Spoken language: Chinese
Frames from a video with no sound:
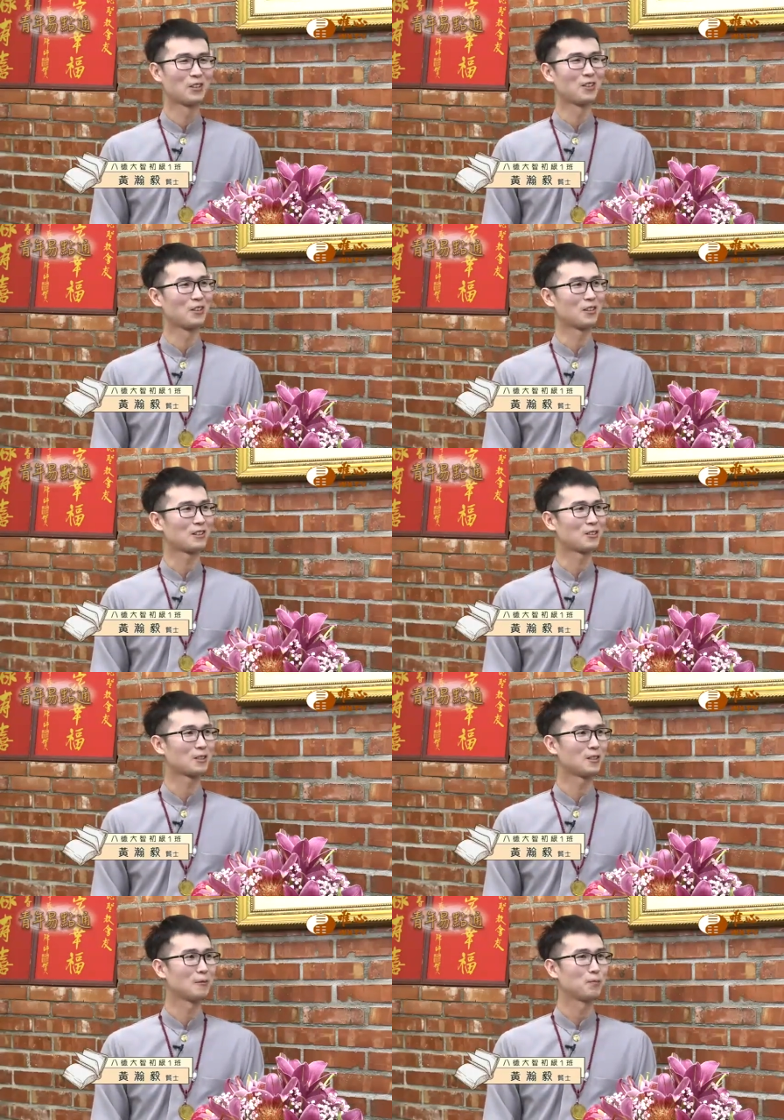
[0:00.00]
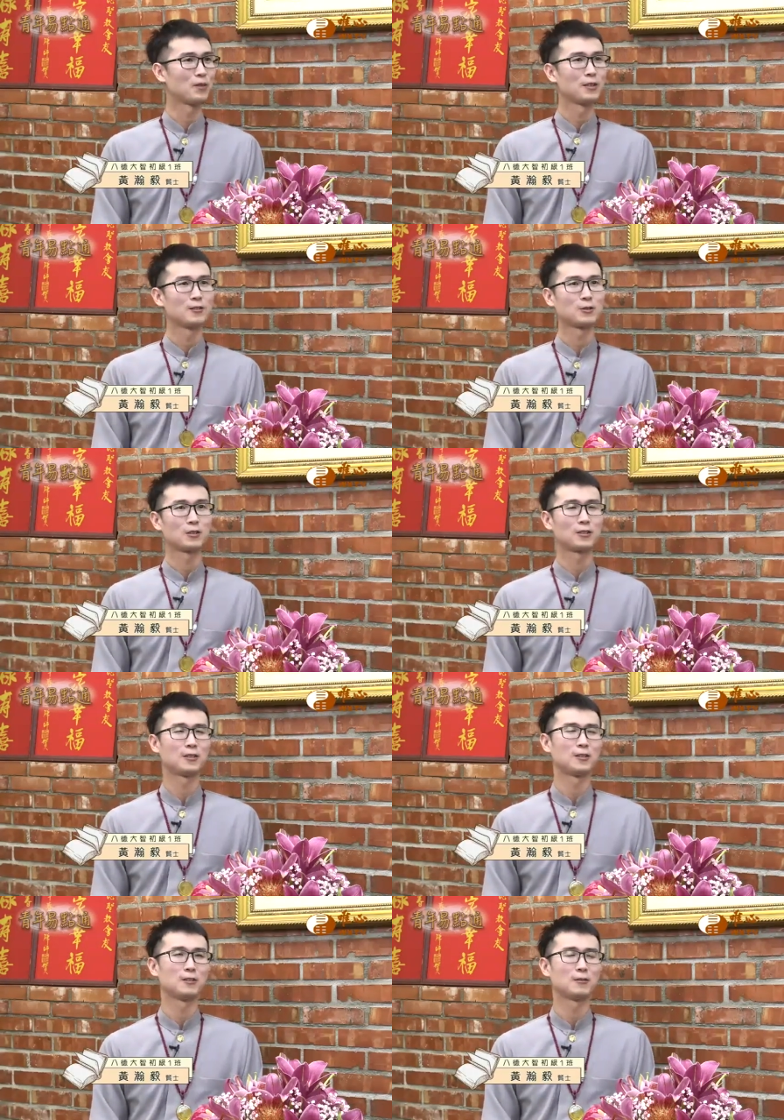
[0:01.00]
对对对，就是就
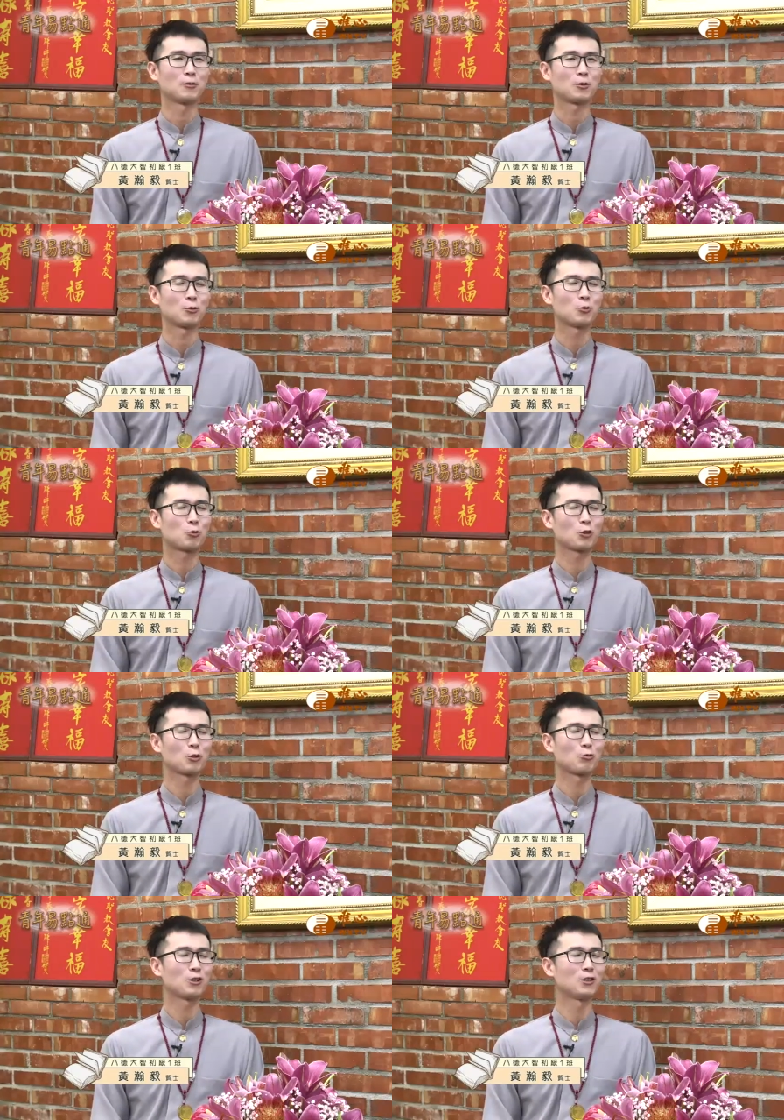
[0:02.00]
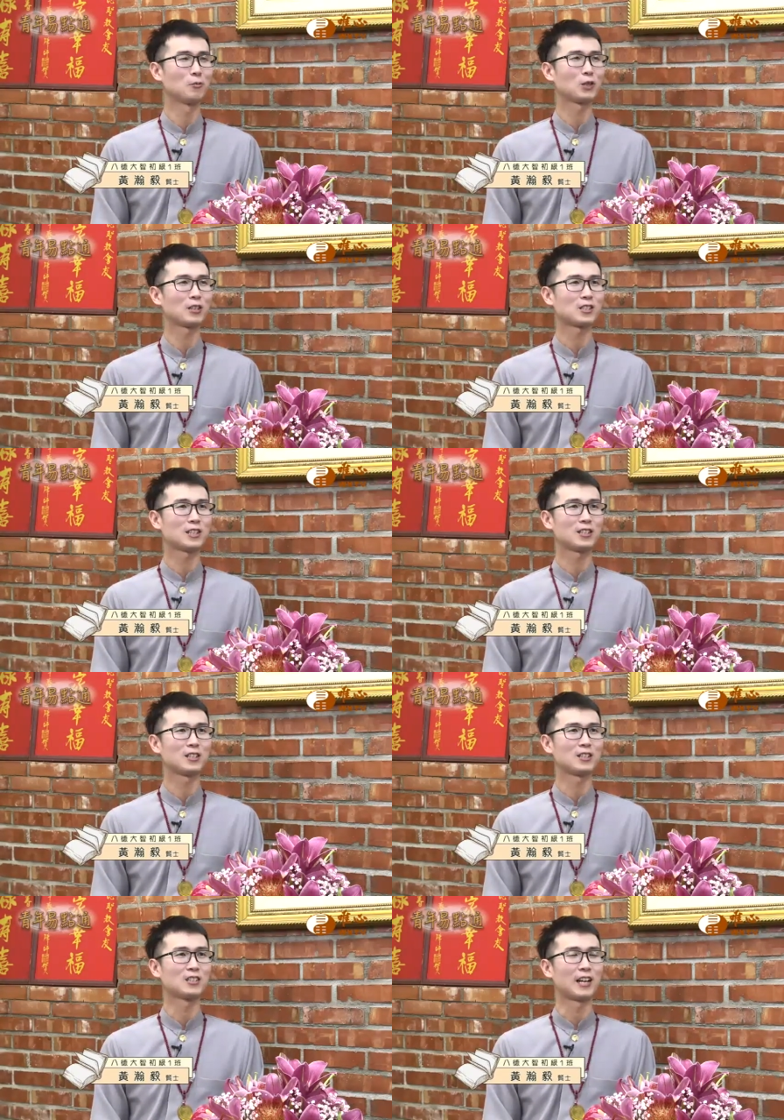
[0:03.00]
是就是觉得土地公比较接
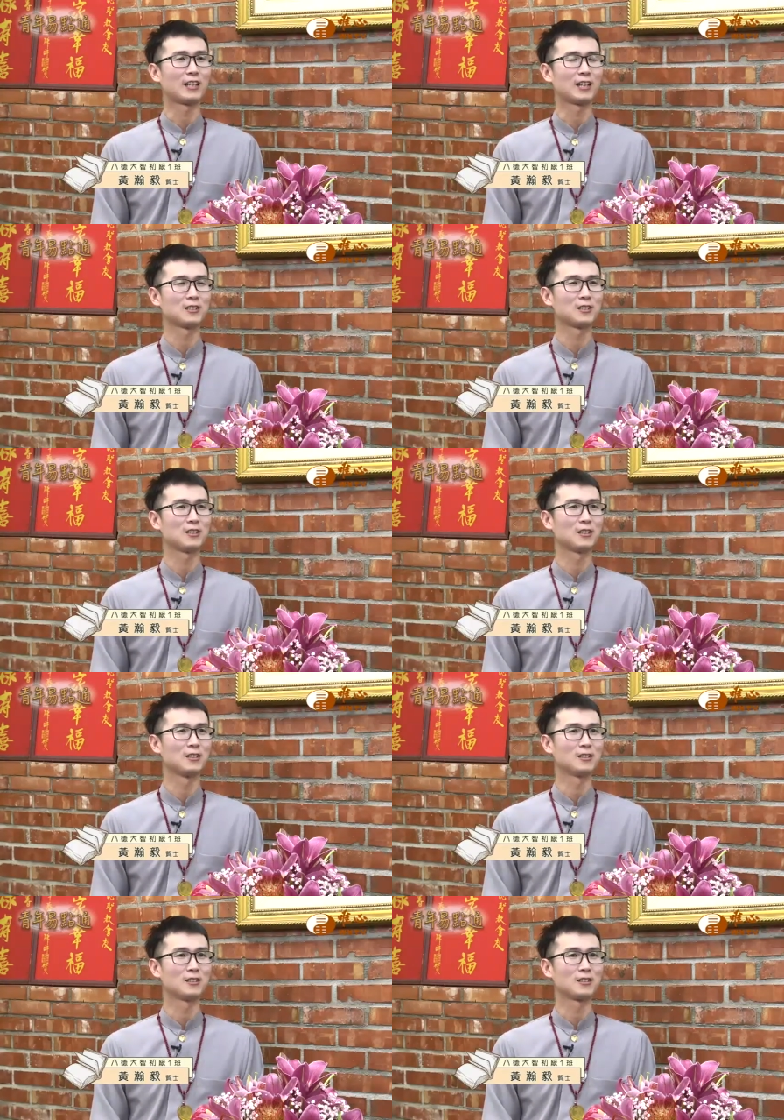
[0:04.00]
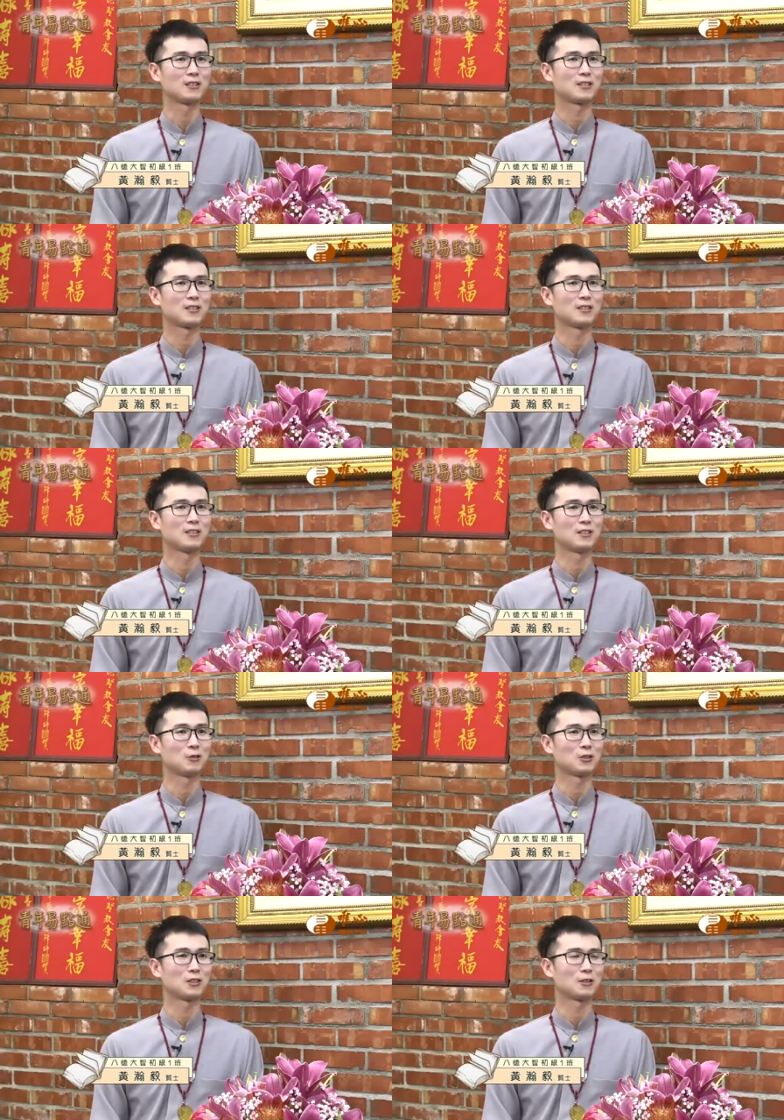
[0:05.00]
地气啊，但是
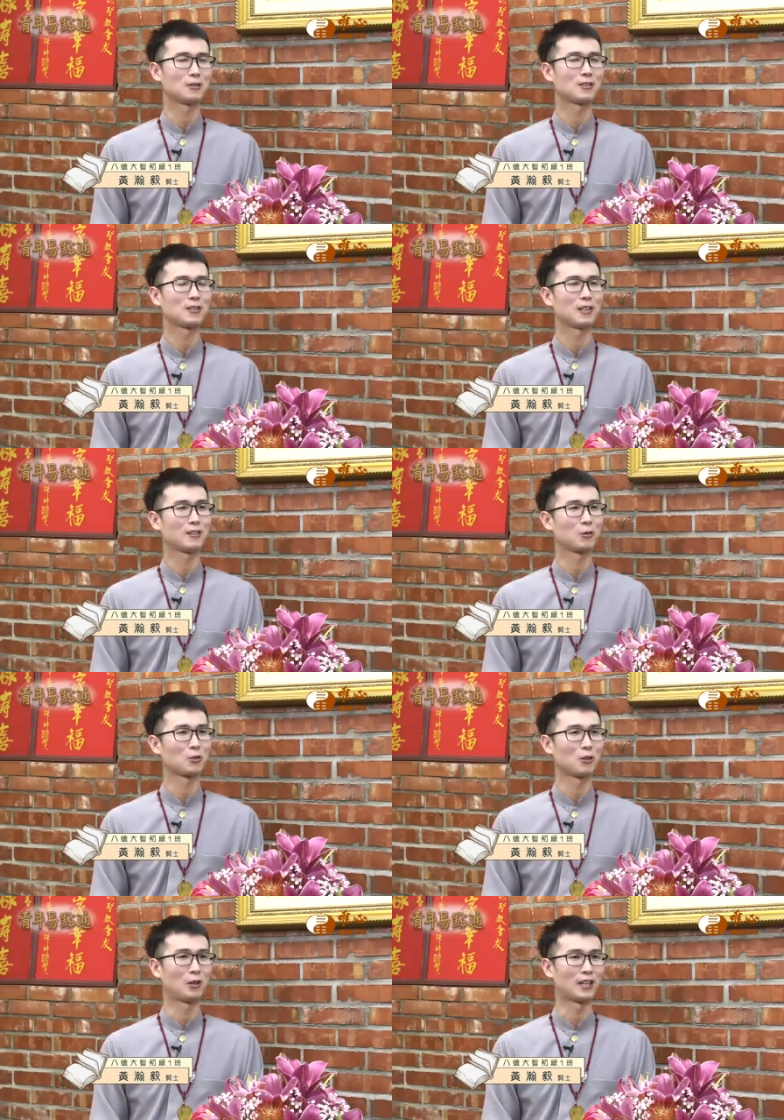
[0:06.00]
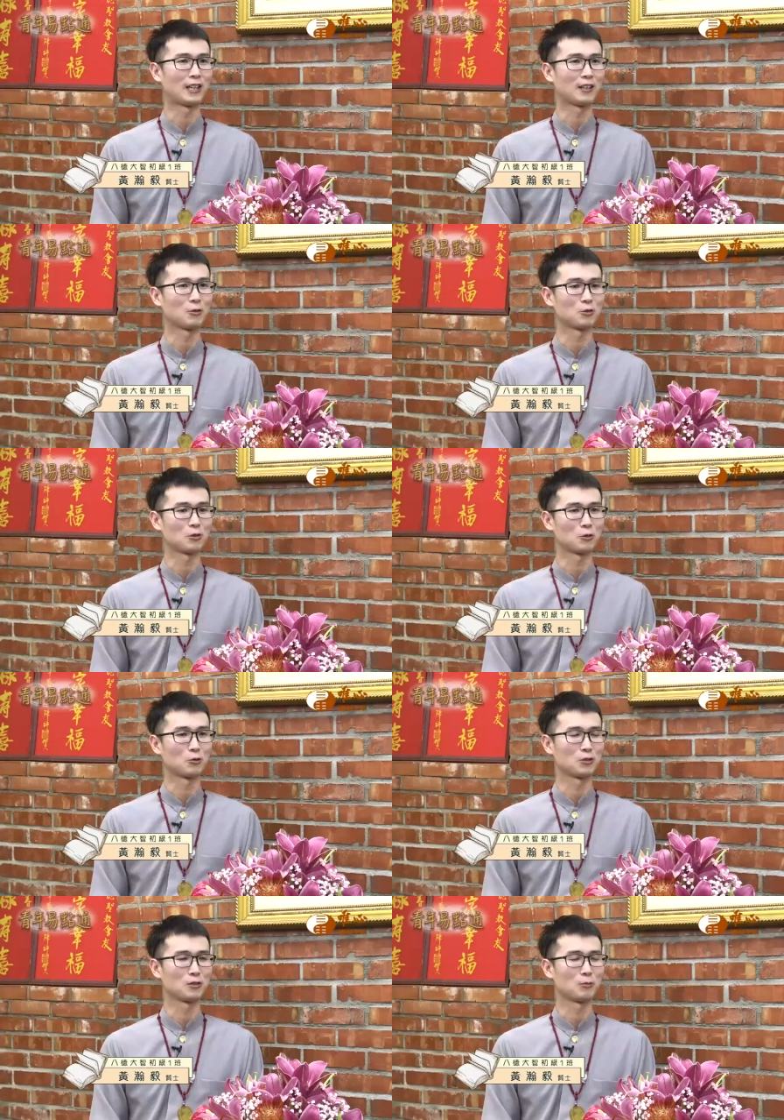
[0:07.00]
就是天公的话，他有时候
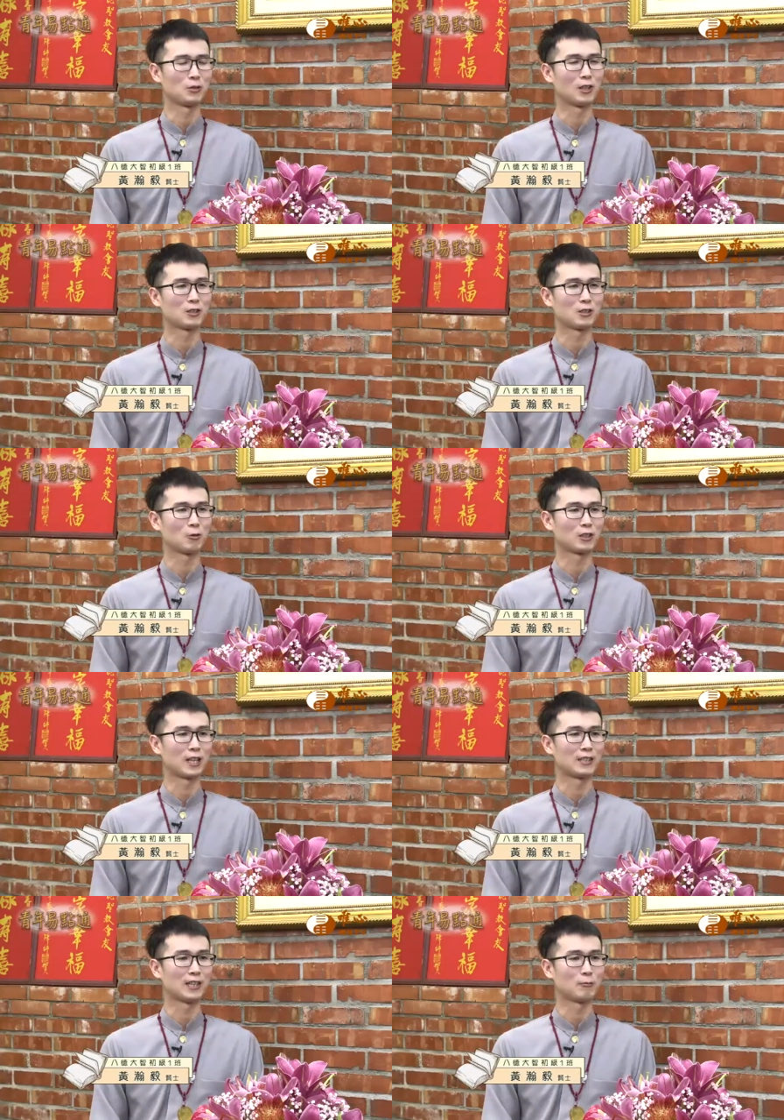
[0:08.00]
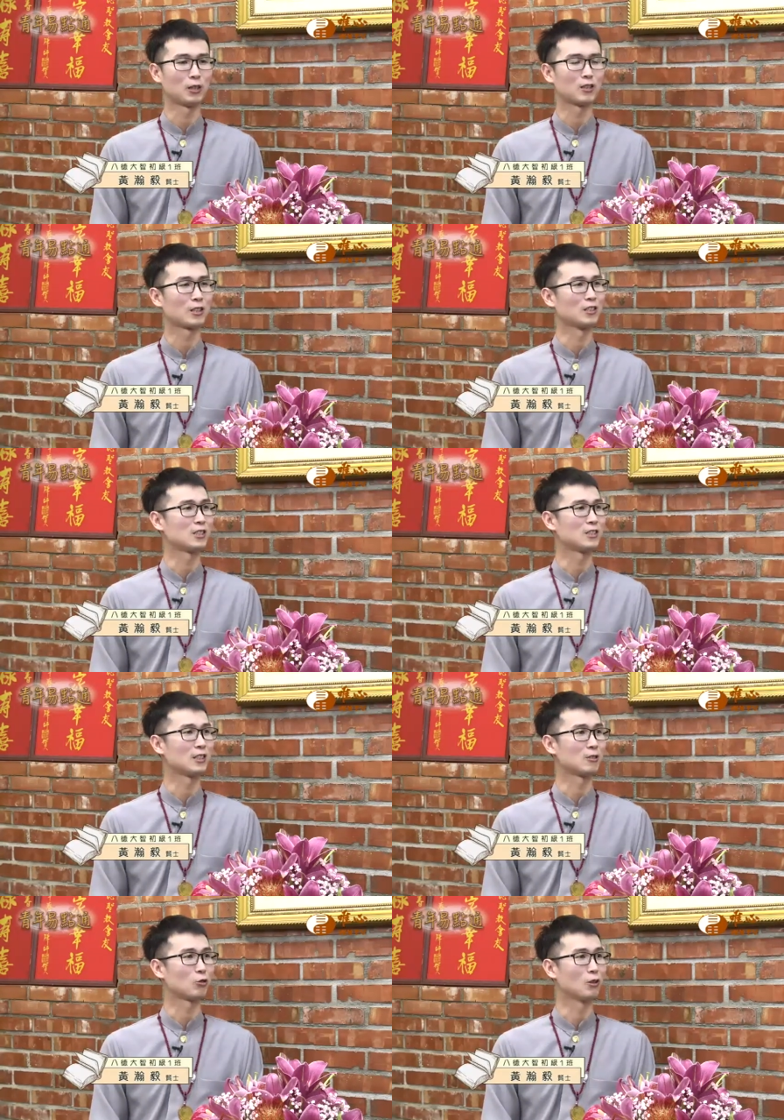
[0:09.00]
就是比较希望大家比较诚心
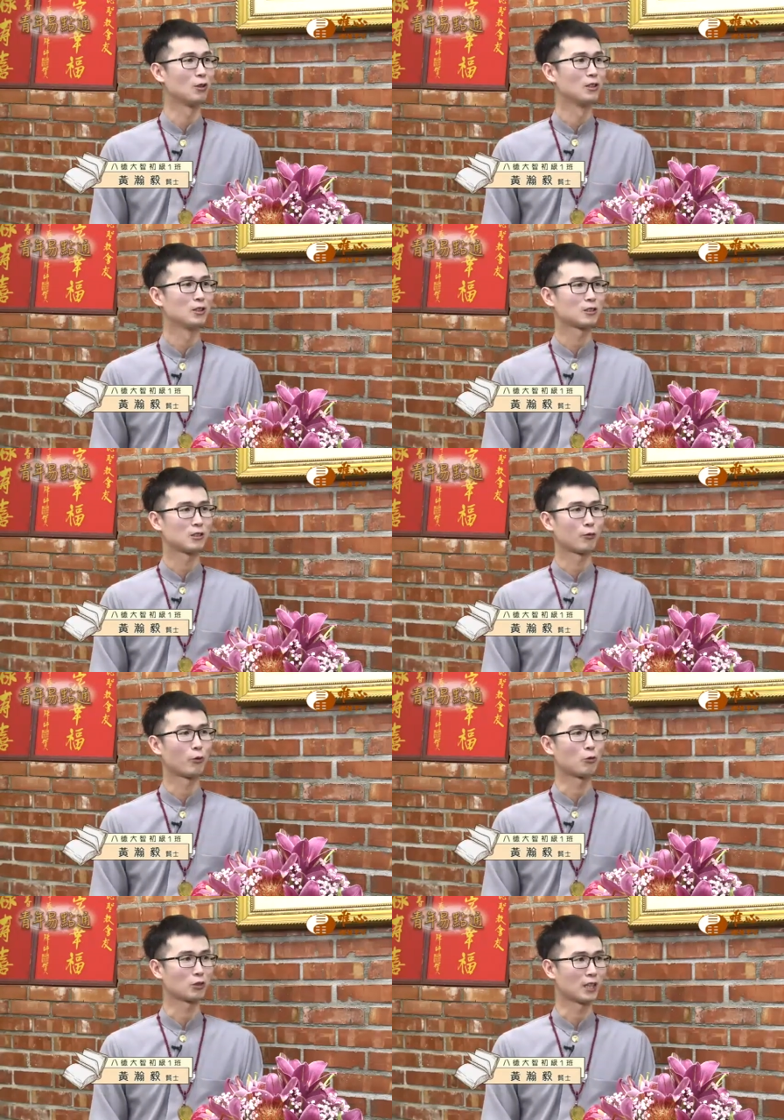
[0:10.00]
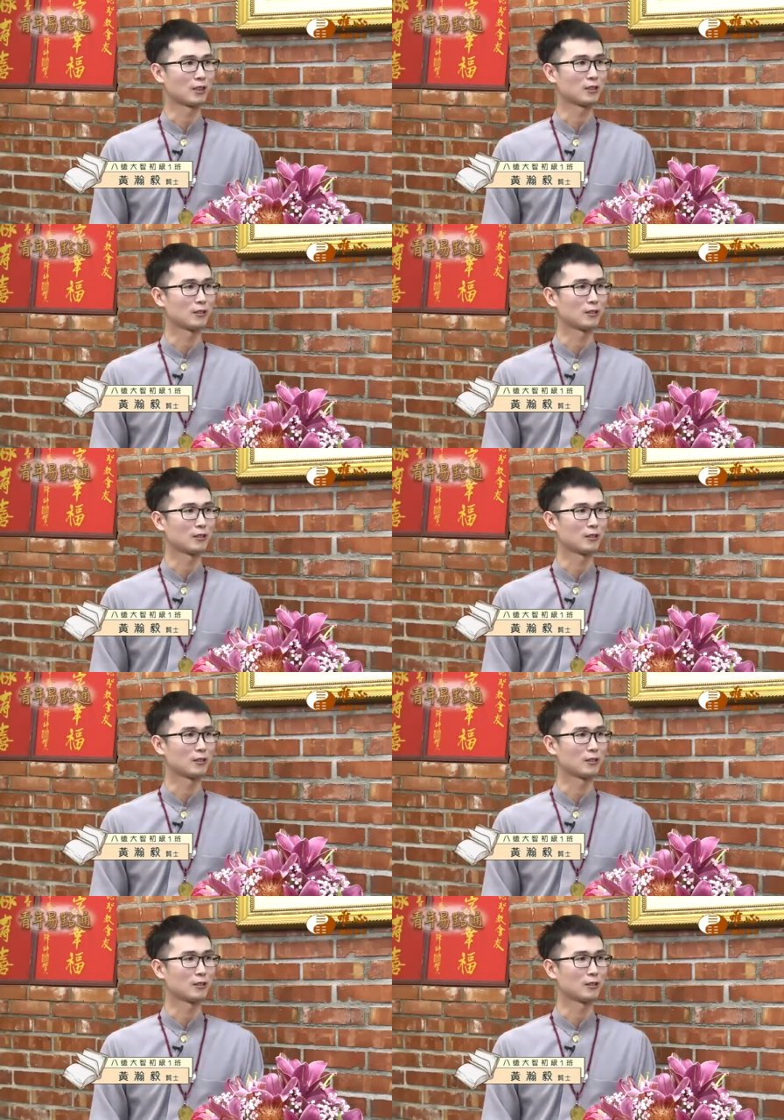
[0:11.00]
的去侍奉这样子。